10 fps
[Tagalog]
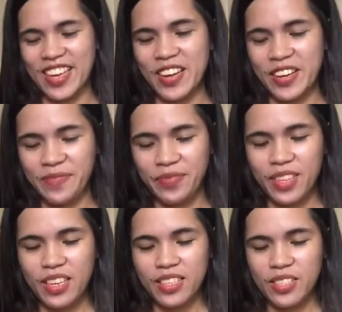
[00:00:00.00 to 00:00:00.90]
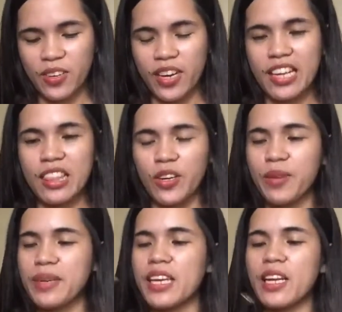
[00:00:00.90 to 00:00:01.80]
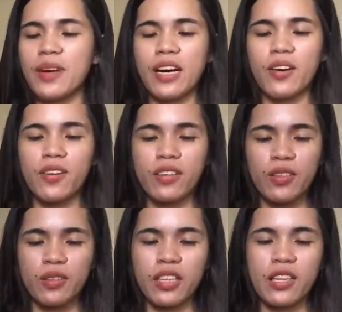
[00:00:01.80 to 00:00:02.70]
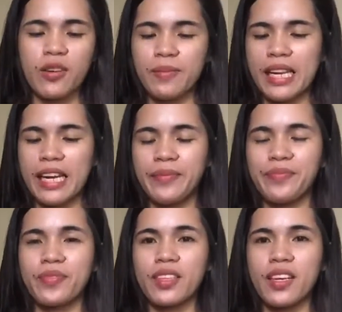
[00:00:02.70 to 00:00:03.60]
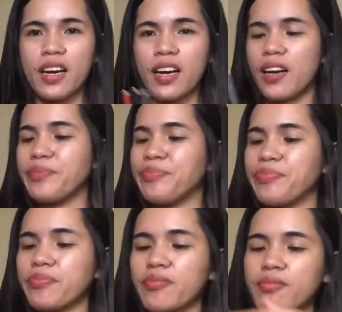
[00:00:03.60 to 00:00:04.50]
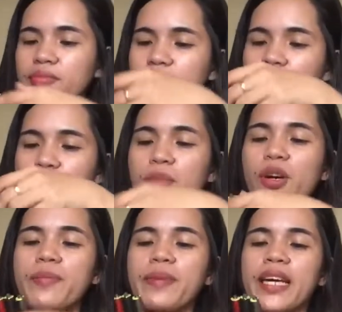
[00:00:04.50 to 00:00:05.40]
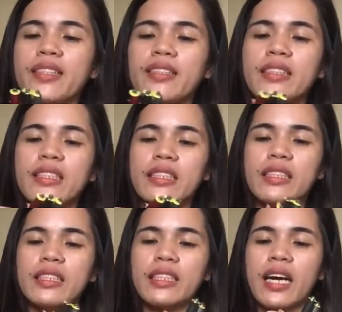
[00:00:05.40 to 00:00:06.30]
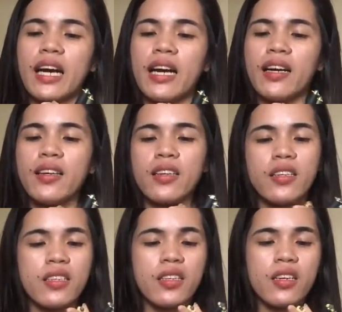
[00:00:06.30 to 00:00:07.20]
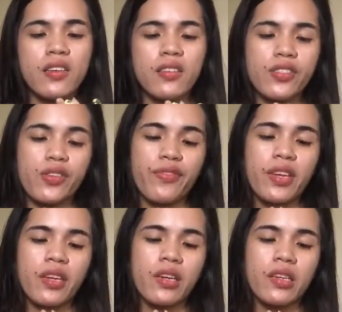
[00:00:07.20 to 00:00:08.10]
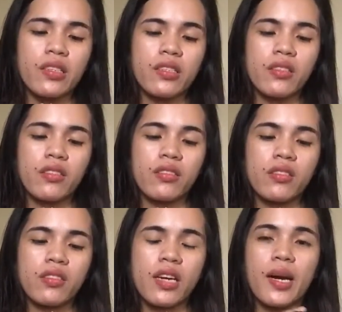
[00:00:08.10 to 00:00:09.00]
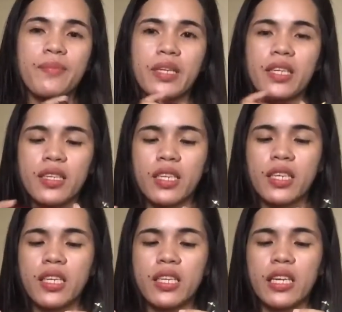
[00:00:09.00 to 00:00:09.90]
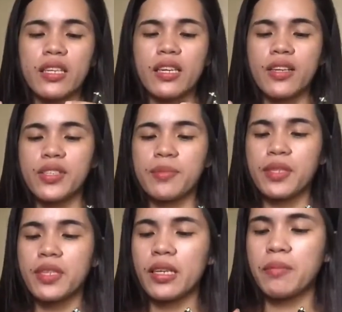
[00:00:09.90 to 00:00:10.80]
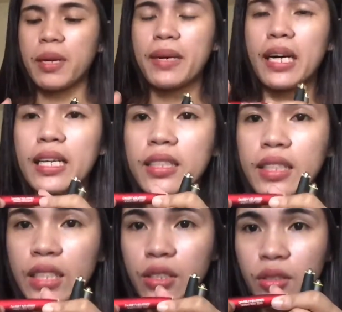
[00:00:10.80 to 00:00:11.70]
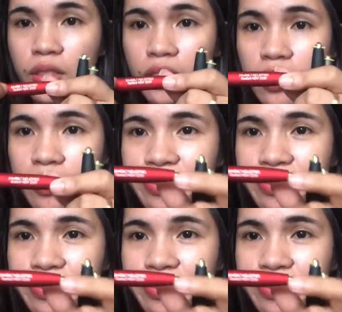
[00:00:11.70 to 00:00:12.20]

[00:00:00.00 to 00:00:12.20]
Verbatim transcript: so, ayun. So, ito, may dalawa akong, no, tatlo pala. Uh, ball pen na souvenir sa company ni nila ni Lensburn at may pangalan dito